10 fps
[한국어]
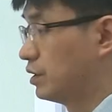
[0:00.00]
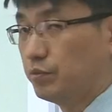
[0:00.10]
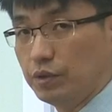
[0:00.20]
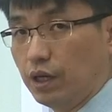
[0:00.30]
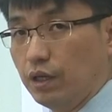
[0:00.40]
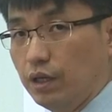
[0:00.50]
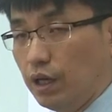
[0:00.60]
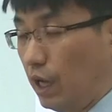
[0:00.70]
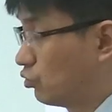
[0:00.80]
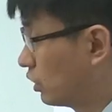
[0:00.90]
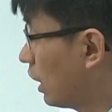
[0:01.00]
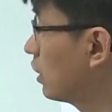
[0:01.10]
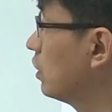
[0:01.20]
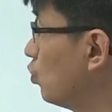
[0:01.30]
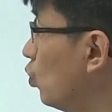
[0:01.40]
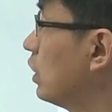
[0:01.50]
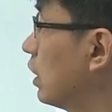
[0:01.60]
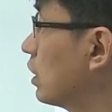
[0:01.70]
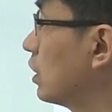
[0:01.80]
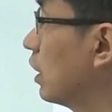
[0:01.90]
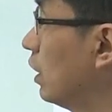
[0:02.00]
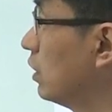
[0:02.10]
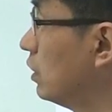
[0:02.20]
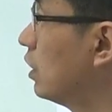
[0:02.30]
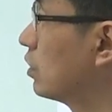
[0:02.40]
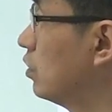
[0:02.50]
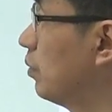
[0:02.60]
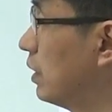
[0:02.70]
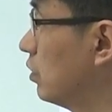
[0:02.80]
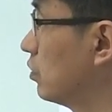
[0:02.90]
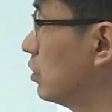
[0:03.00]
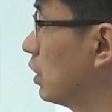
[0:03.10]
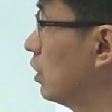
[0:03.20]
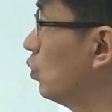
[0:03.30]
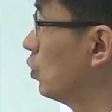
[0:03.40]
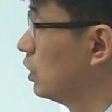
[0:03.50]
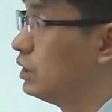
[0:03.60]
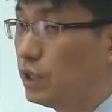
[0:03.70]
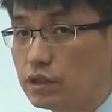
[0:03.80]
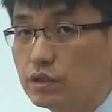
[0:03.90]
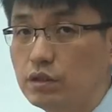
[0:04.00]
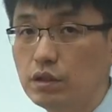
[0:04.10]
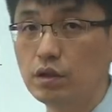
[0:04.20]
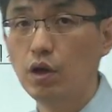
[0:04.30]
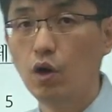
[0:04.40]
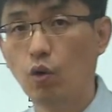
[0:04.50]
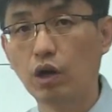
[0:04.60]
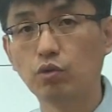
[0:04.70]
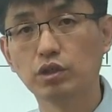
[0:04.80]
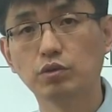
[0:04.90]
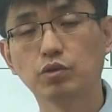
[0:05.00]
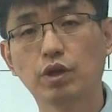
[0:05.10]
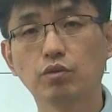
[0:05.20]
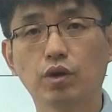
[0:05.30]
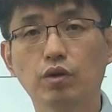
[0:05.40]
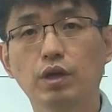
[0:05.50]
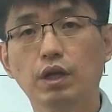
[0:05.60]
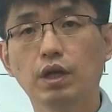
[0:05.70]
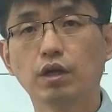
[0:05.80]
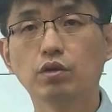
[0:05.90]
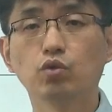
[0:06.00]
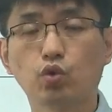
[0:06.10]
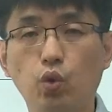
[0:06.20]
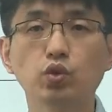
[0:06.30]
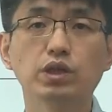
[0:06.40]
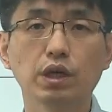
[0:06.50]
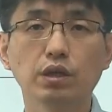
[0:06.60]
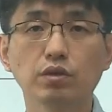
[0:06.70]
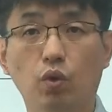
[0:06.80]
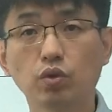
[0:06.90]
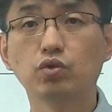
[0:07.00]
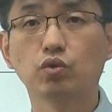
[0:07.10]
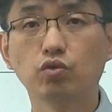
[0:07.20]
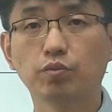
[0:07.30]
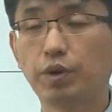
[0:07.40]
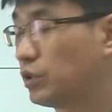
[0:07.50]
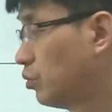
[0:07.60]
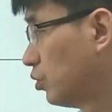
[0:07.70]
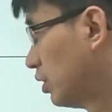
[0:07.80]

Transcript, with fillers: 있습니다. 아주 찾기 용이하게 제가 인덱스를 만들었으니까 이 인덱스를 활용하시면 되고요. 그리고 교재는 어디서 구입하시면